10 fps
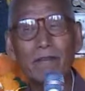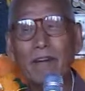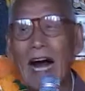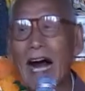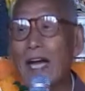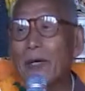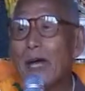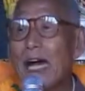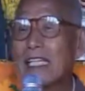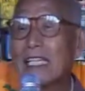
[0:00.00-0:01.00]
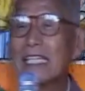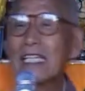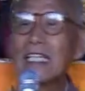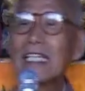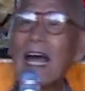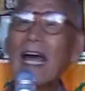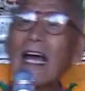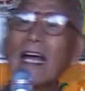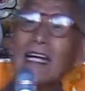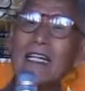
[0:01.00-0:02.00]
发愿此
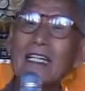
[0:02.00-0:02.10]
来，